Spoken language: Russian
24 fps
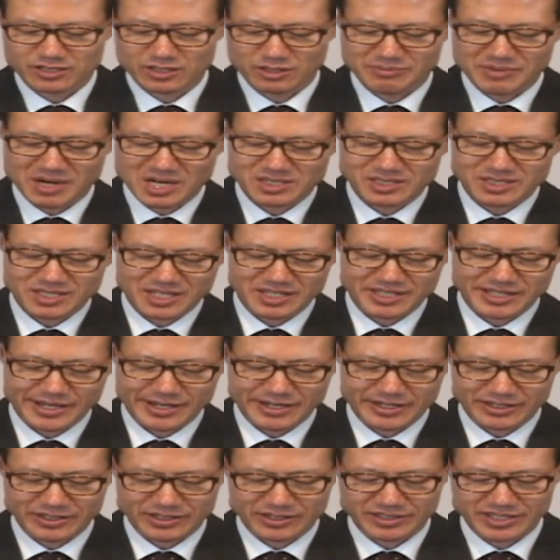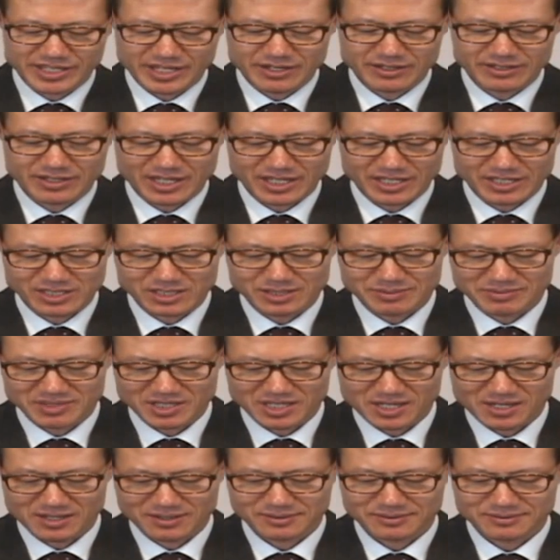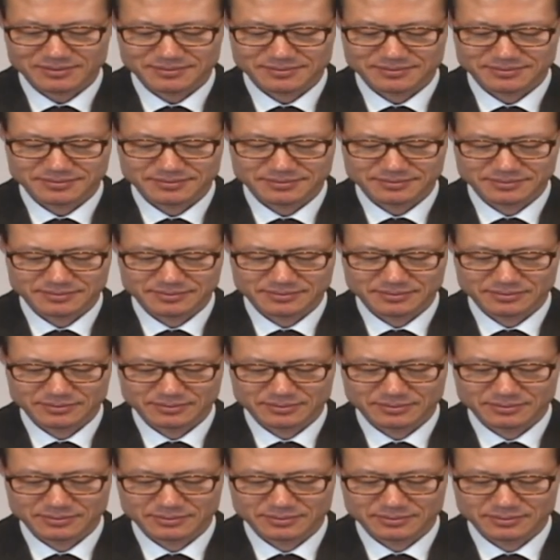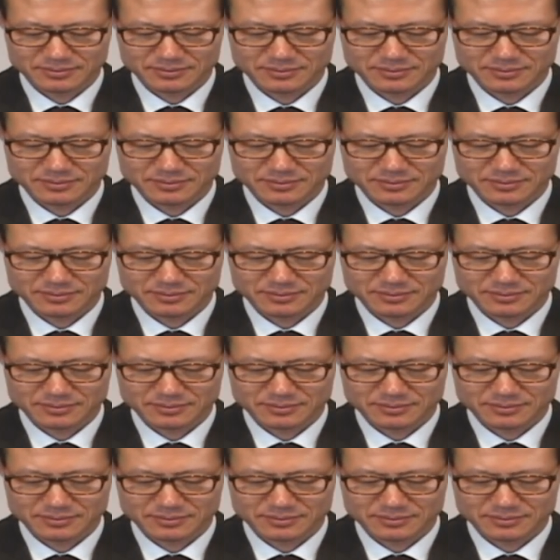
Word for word: Иисус пророчествовал о последних днях.